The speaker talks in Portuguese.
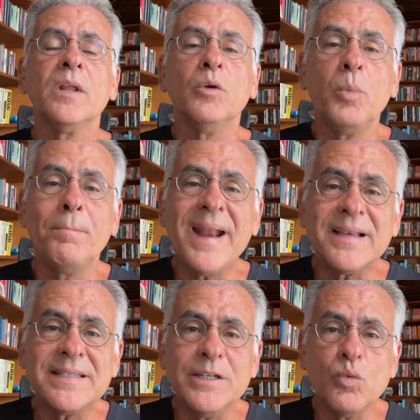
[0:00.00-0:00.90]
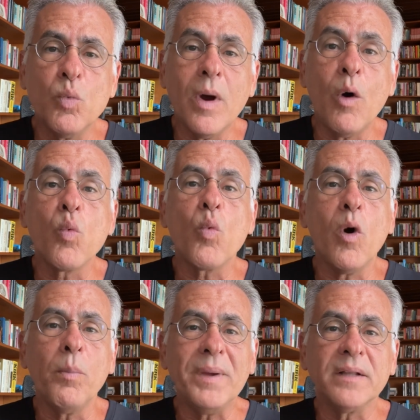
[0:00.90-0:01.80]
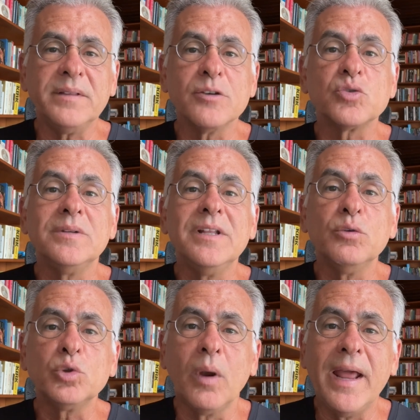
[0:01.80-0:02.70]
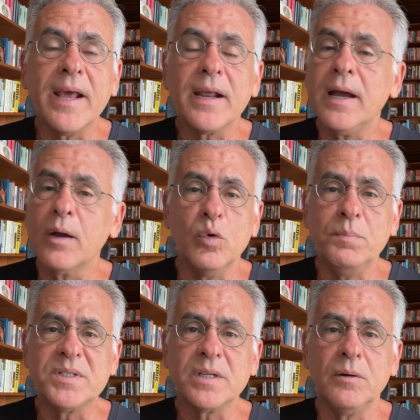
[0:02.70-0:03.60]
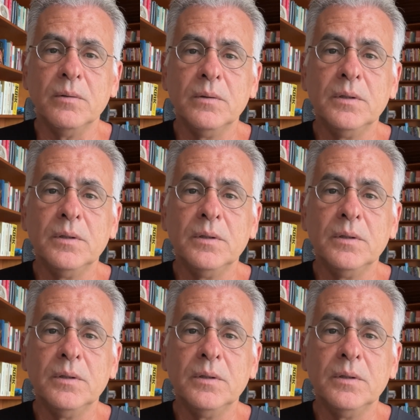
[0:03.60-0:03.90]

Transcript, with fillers: O Brasil ao qual pertenço não tolera a corrupção.